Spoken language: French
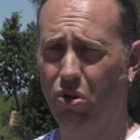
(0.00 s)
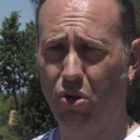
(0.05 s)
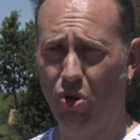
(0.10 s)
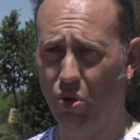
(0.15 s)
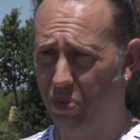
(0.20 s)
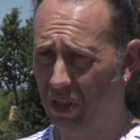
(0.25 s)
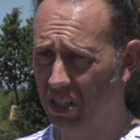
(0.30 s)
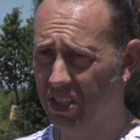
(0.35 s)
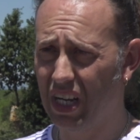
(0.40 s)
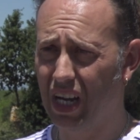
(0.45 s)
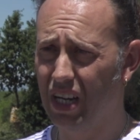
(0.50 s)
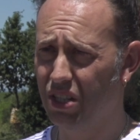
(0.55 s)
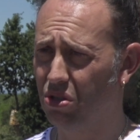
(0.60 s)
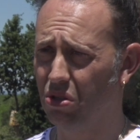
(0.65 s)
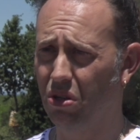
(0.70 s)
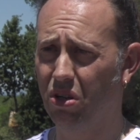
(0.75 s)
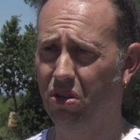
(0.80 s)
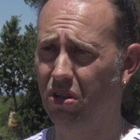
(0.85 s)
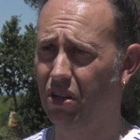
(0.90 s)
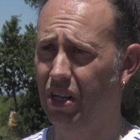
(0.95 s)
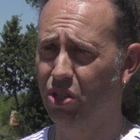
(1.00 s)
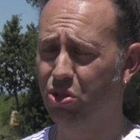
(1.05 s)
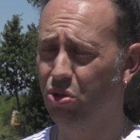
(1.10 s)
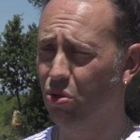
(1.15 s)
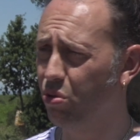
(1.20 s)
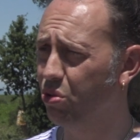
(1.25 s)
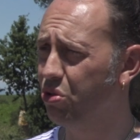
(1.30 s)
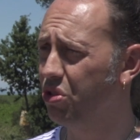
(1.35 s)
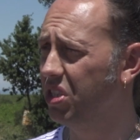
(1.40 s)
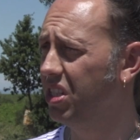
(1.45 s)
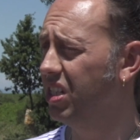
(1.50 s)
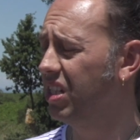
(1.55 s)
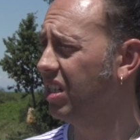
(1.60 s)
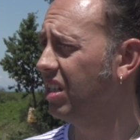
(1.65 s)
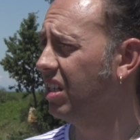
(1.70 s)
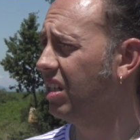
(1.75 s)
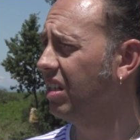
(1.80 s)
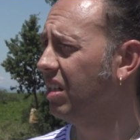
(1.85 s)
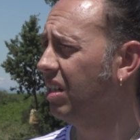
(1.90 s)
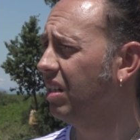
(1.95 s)
le paysage, la
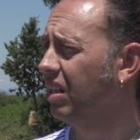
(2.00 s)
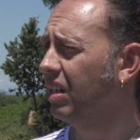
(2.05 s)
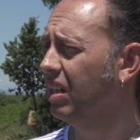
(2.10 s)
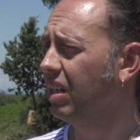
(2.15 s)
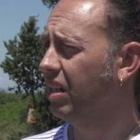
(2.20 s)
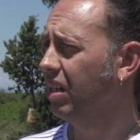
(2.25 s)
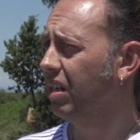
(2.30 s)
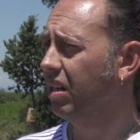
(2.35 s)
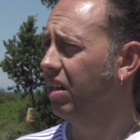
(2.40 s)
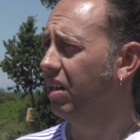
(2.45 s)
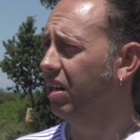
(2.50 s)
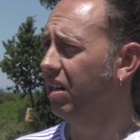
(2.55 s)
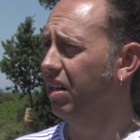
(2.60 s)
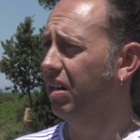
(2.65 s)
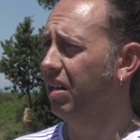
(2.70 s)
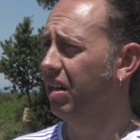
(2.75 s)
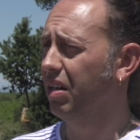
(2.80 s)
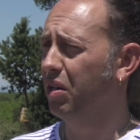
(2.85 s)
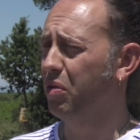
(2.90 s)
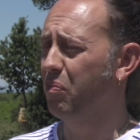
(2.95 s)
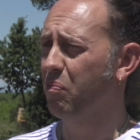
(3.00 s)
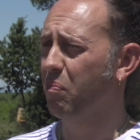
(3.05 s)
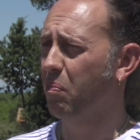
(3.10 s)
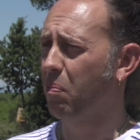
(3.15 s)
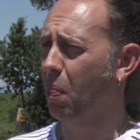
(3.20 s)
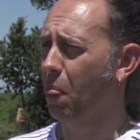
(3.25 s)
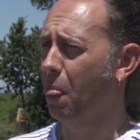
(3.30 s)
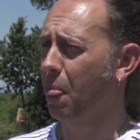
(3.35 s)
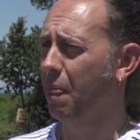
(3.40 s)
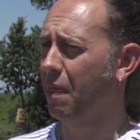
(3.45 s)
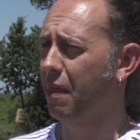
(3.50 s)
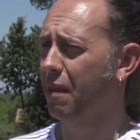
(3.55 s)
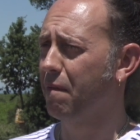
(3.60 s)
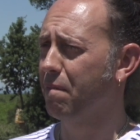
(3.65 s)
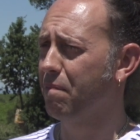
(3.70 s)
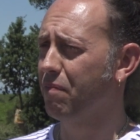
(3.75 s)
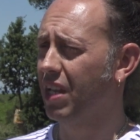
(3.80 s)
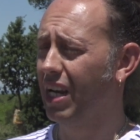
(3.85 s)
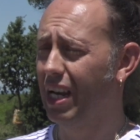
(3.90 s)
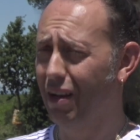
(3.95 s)
géologie, euh,
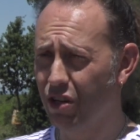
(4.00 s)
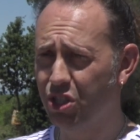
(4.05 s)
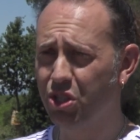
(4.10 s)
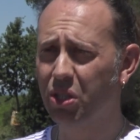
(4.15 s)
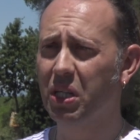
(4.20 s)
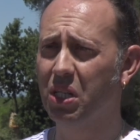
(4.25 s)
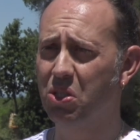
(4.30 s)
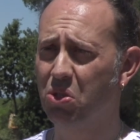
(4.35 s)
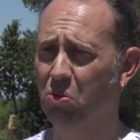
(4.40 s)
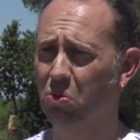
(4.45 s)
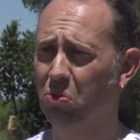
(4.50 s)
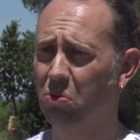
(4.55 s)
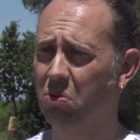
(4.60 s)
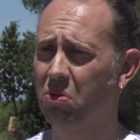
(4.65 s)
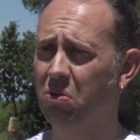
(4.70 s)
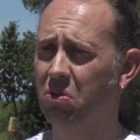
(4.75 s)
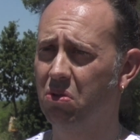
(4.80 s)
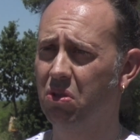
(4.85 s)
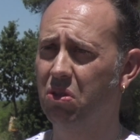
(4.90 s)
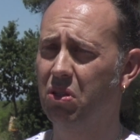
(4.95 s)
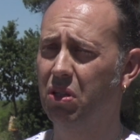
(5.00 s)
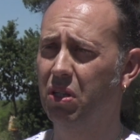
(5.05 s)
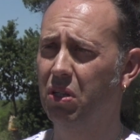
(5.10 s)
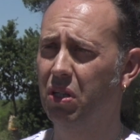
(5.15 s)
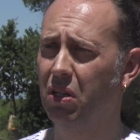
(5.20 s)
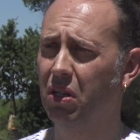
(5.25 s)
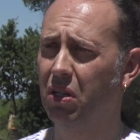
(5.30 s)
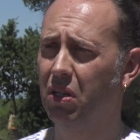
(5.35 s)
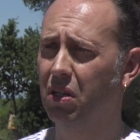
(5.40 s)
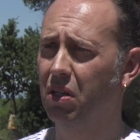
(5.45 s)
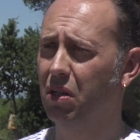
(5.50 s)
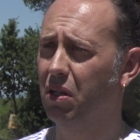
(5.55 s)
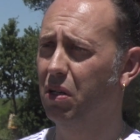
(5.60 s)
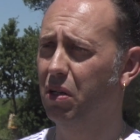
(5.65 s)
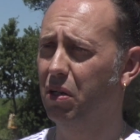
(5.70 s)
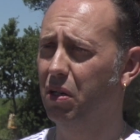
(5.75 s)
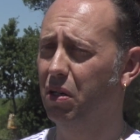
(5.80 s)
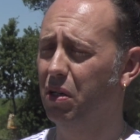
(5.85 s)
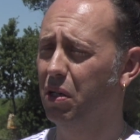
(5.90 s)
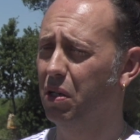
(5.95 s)
la végétation,
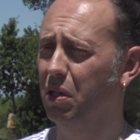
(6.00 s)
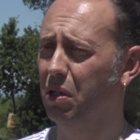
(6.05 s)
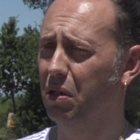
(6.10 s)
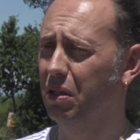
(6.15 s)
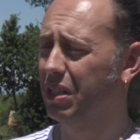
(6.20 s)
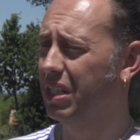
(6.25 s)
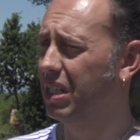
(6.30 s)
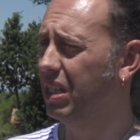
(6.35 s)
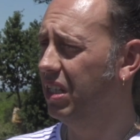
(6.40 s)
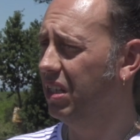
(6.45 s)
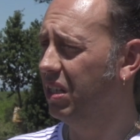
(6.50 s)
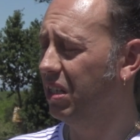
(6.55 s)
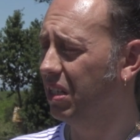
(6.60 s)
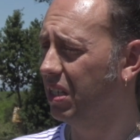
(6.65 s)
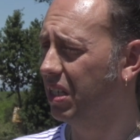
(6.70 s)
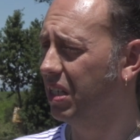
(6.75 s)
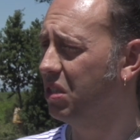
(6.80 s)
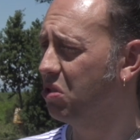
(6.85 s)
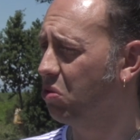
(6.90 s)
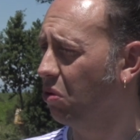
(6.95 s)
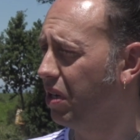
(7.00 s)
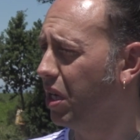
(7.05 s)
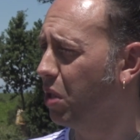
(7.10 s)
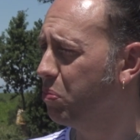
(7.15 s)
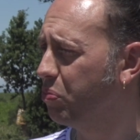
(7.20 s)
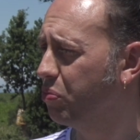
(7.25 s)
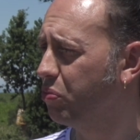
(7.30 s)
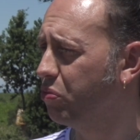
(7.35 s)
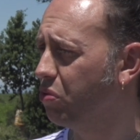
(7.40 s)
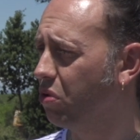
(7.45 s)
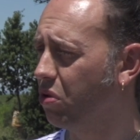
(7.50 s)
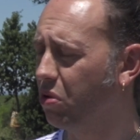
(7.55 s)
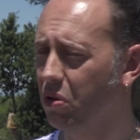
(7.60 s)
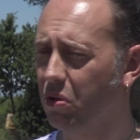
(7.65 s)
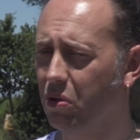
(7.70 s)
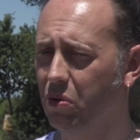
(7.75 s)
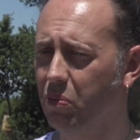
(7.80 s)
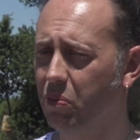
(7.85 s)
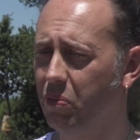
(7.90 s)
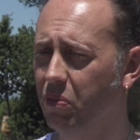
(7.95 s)
euh, qui, qui, sont là pour
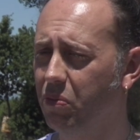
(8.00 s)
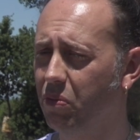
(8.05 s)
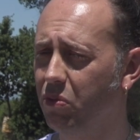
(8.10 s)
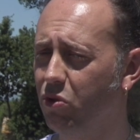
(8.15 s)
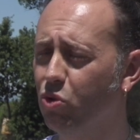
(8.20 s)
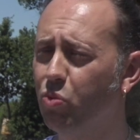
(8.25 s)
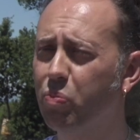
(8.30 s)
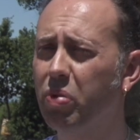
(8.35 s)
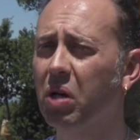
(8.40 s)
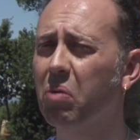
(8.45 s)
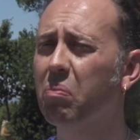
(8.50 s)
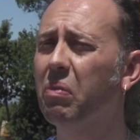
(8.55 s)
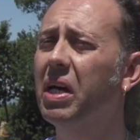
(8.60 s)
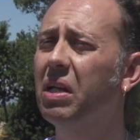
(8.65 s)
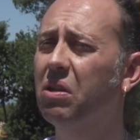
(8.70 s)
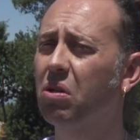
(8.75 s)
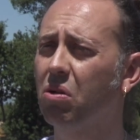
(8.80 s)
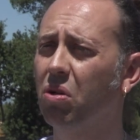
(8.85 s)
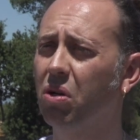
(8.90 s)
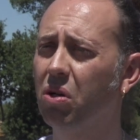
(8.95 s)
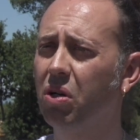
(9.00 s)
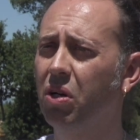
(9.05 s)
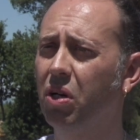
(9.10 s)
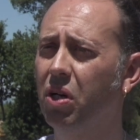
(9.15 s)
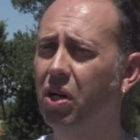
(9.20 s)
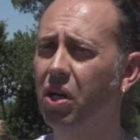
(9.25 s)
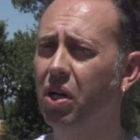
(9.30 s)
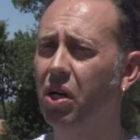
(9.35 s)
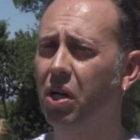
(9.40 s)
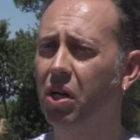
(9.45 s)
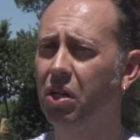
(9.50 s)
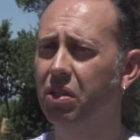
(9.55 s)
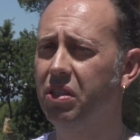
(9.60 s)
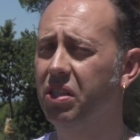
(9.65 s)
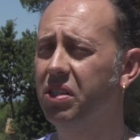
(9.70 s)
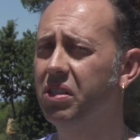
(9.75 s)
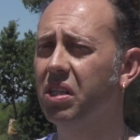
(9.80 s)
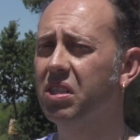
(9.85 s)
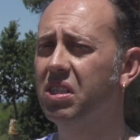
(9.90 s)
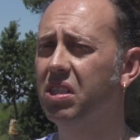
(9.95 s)
nous permettre
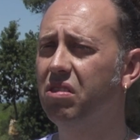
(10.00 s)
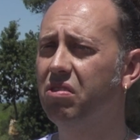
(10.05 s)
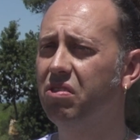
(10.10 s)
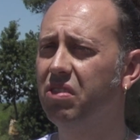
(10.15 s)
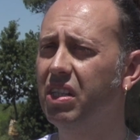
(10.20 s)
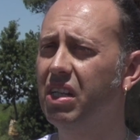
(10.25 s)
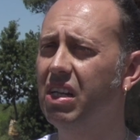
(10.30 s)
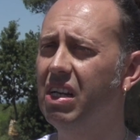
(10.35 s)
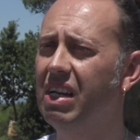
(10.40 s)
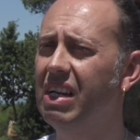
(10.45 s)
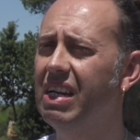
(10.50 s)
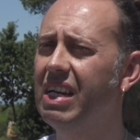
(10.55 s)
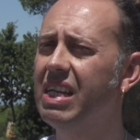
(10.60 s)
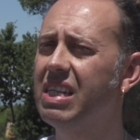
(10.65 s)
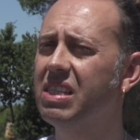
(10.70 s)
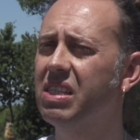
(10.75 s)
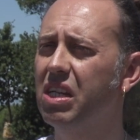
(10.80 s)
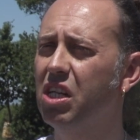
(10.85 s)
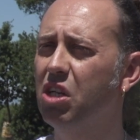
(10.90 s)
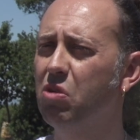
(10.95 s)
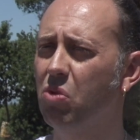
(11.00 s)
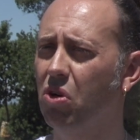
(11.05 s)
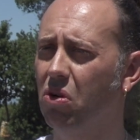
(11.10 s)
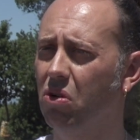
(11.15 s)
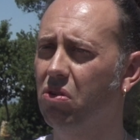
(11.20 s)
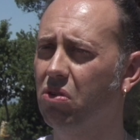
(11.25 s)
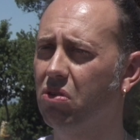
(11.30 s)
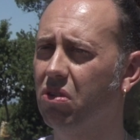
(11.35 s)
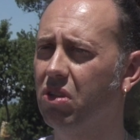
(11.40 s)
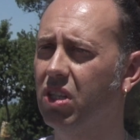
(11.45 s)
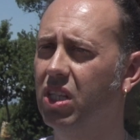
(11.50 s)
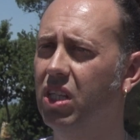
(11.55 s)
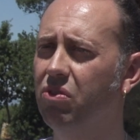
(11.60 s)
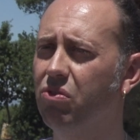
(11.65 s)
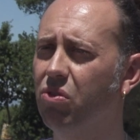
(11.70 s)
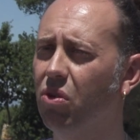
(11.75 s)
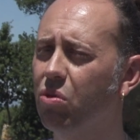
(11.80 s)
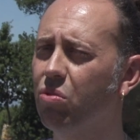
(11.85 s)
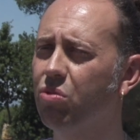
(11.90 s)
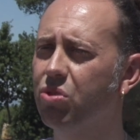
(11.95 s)
d'identifier les éléments qui
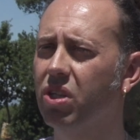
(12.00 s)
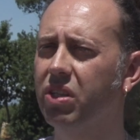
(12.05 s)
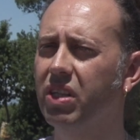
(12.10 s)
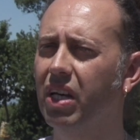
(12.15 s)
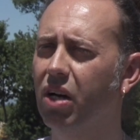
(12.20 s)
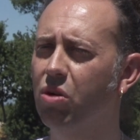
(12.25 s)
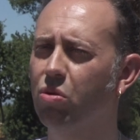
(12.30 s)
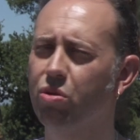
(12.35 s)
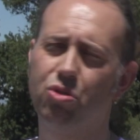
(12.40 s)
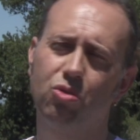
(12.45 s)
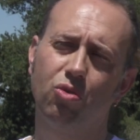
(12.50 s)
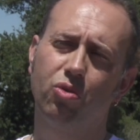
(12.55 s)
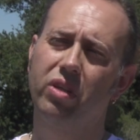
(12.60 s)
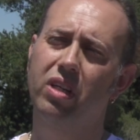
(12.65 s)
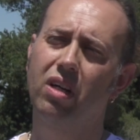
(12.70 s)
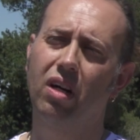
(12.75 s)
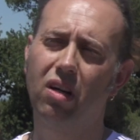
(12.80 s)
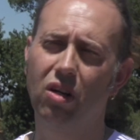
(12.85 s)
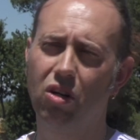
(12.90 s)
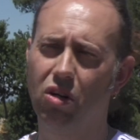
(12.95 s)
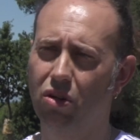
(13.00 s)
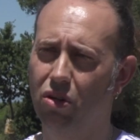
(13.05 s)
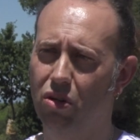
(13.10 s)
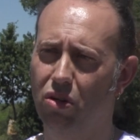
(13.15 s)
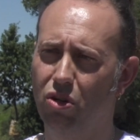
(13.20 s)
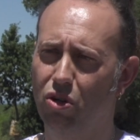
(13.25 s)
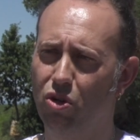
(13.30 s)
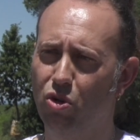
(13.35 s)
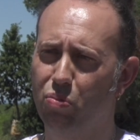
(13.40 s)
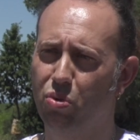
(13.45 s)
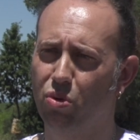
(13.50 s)
vont nous aider à construire euh, le